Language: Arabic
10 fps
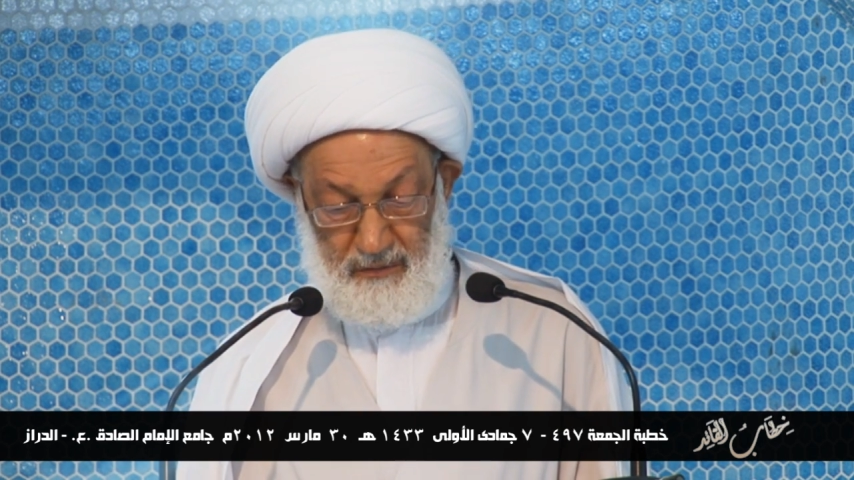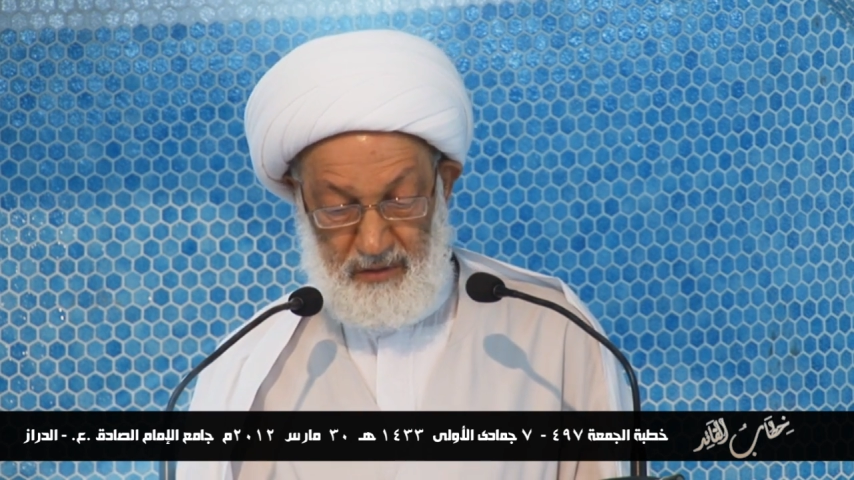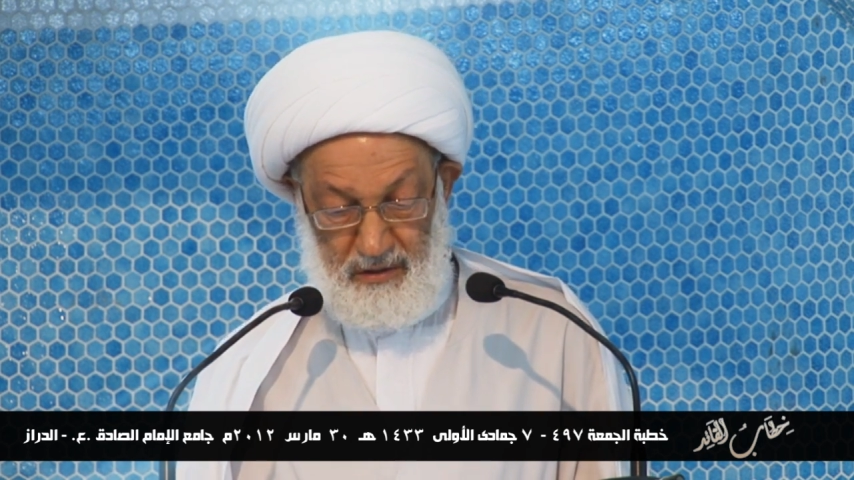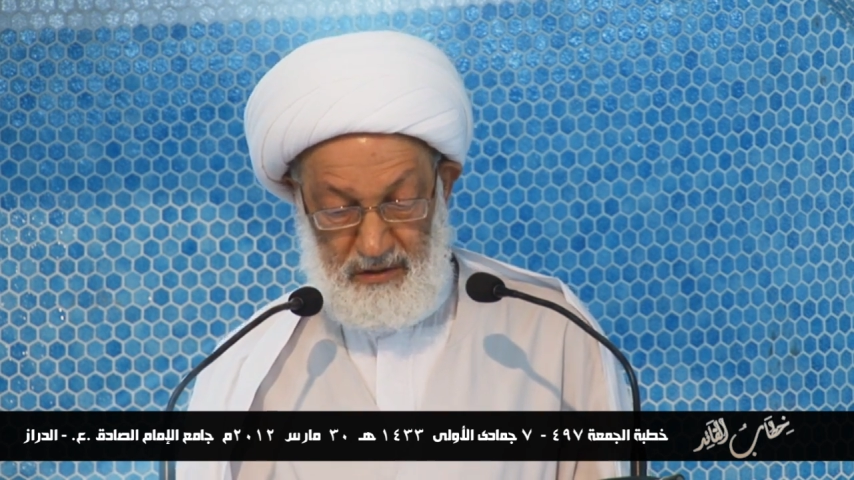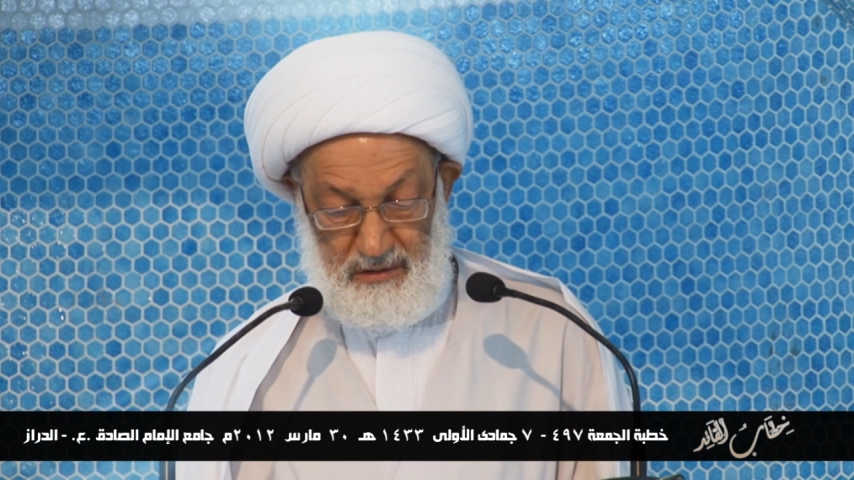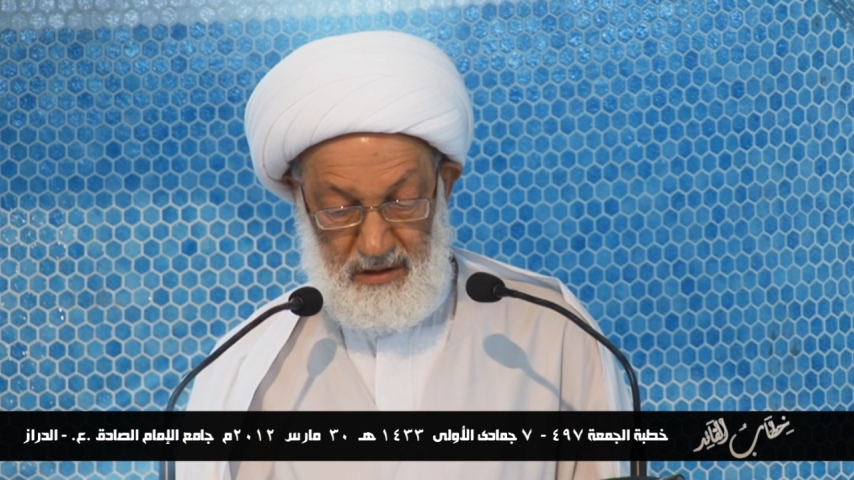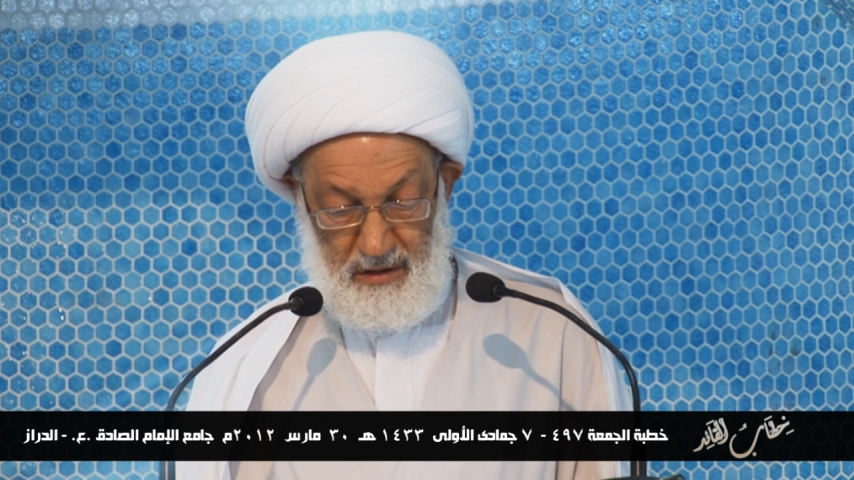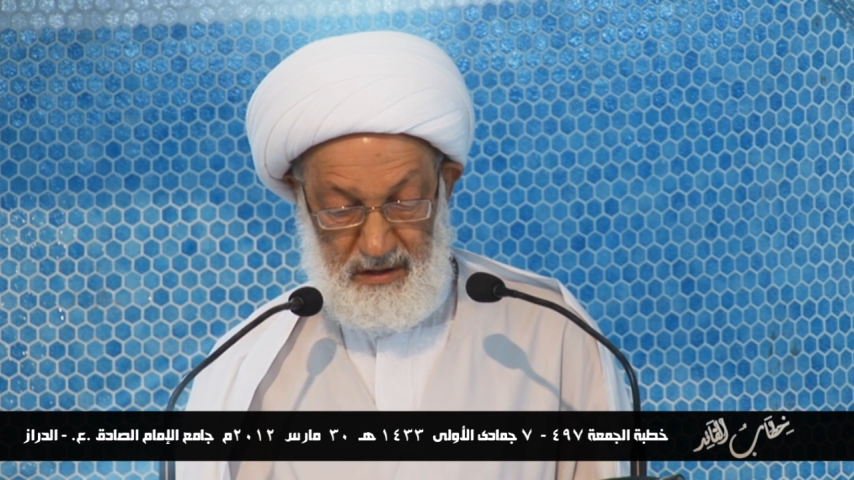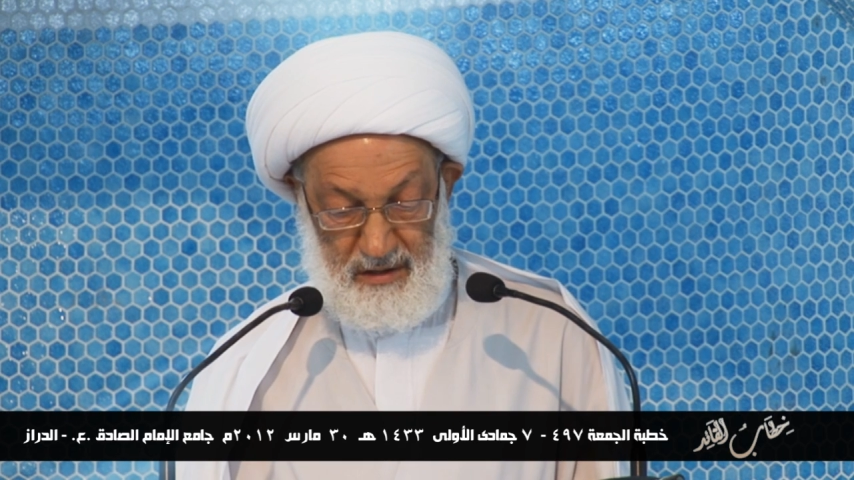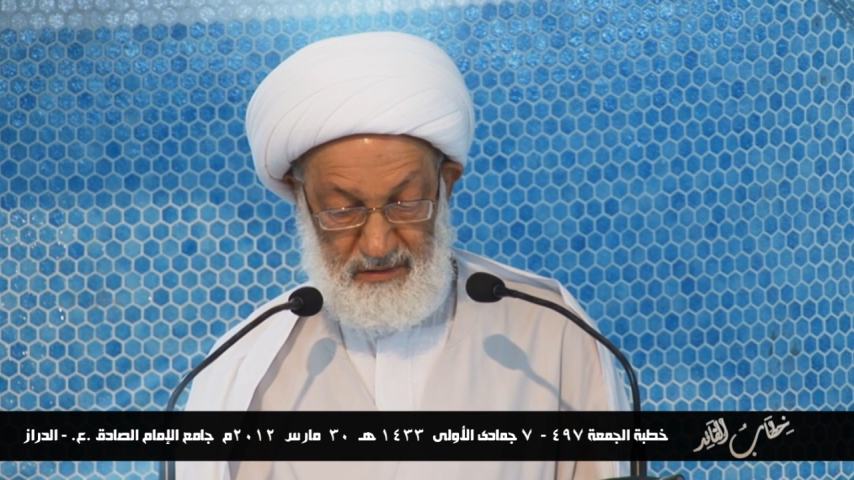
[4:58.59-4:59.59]
في
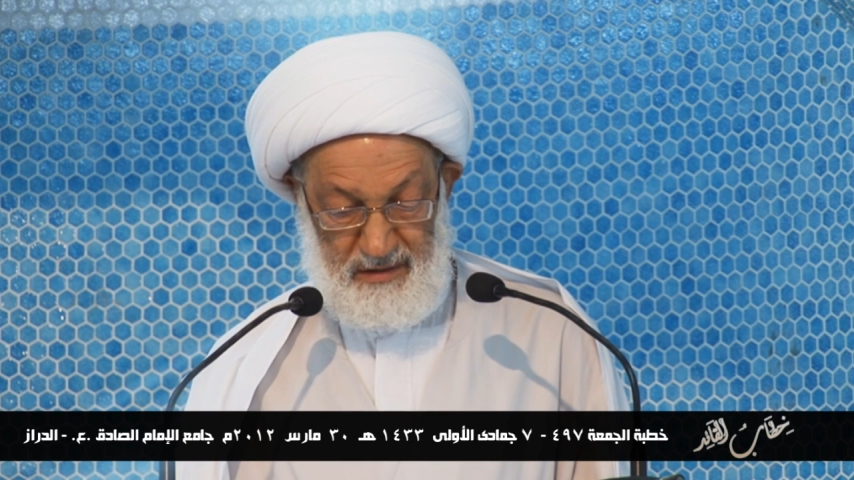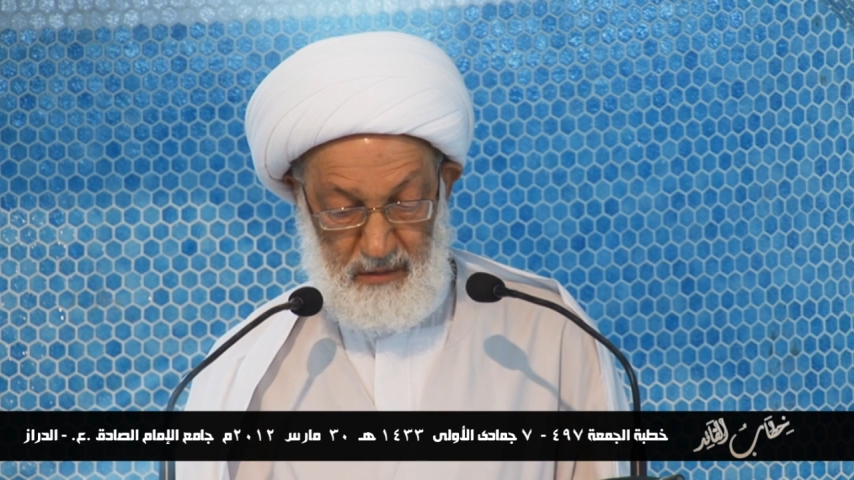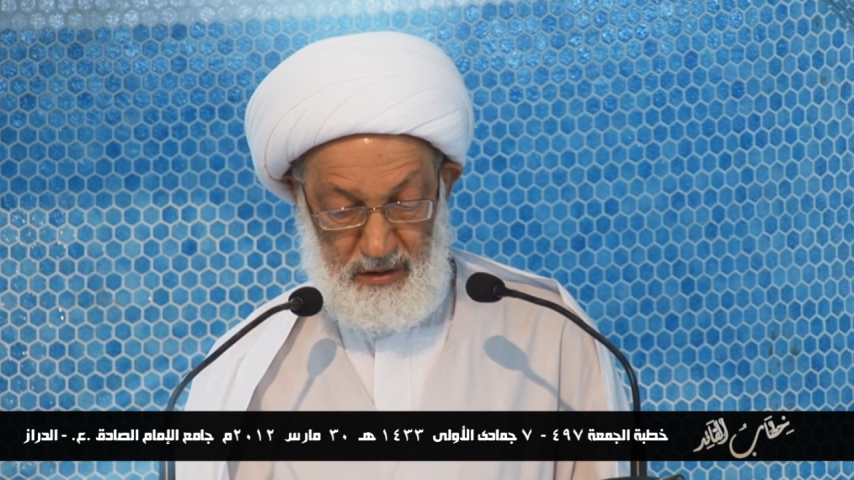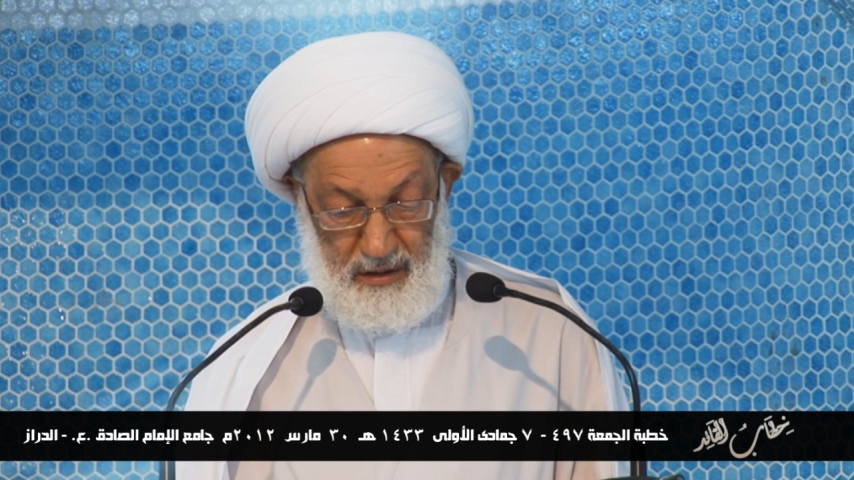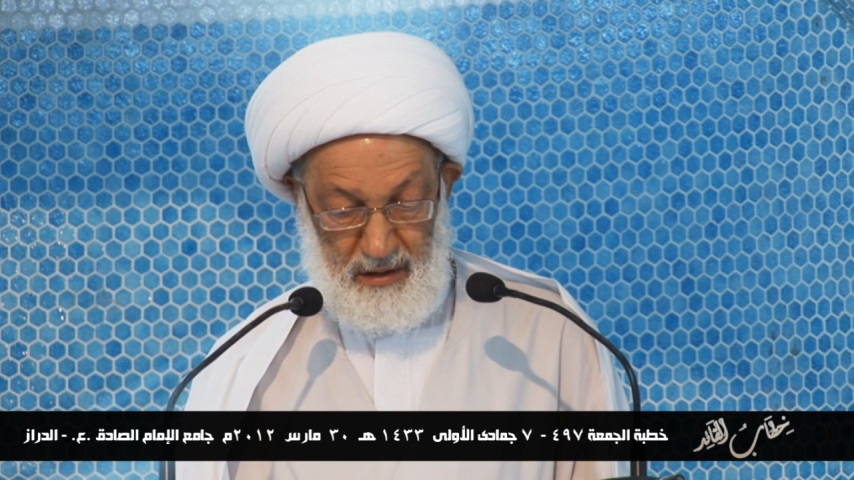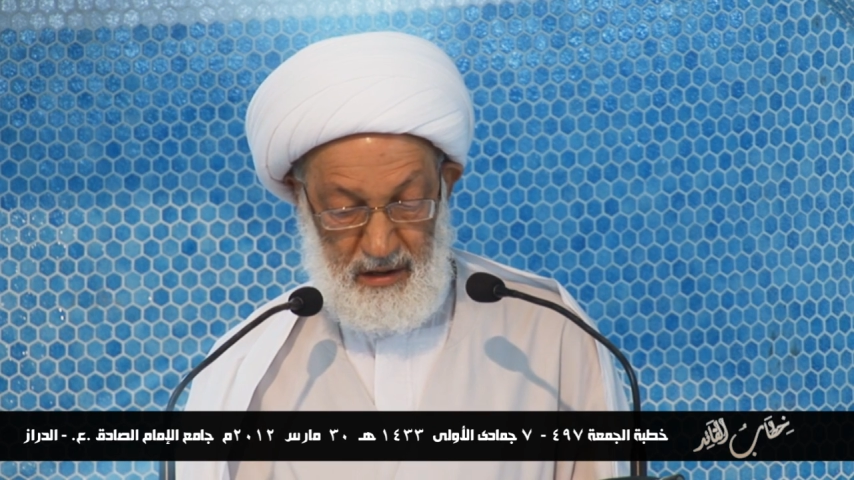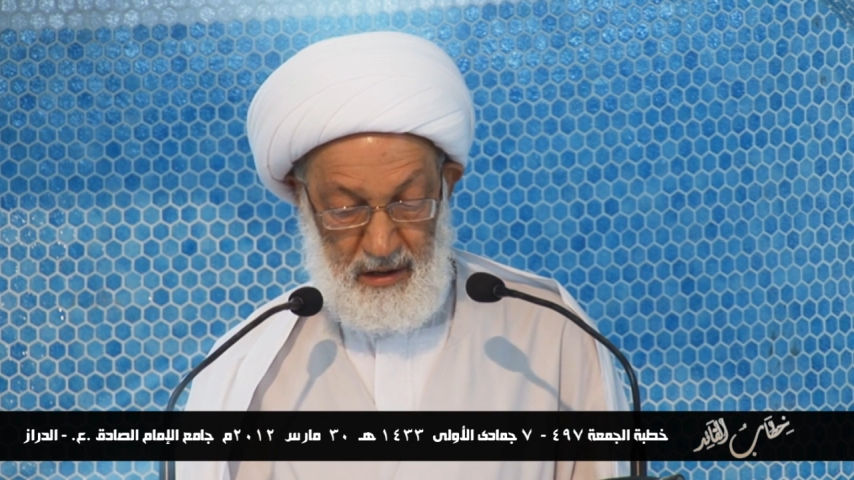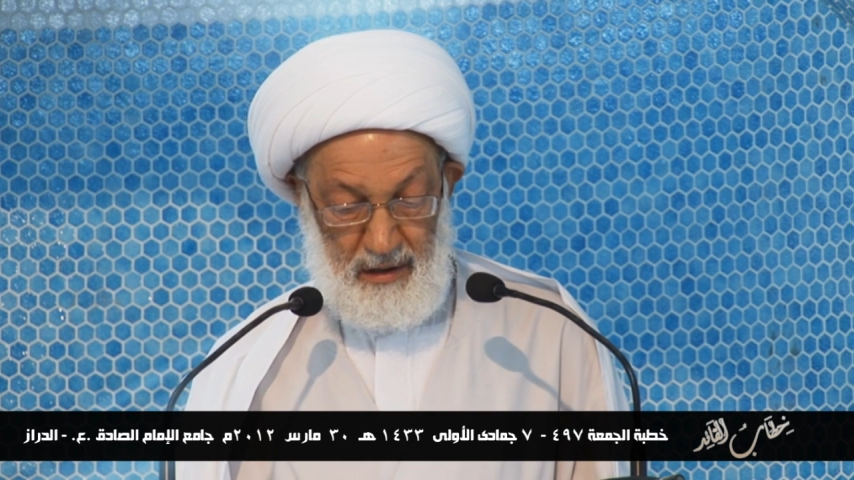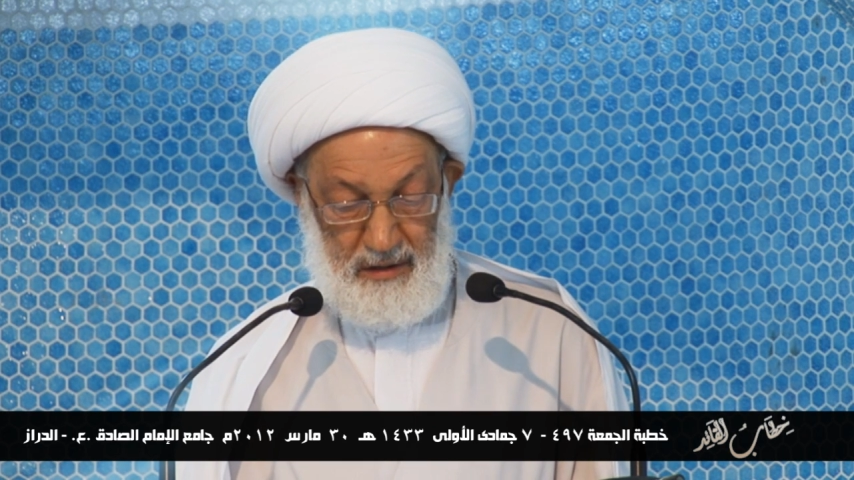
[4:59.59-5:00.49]
جدارها السميك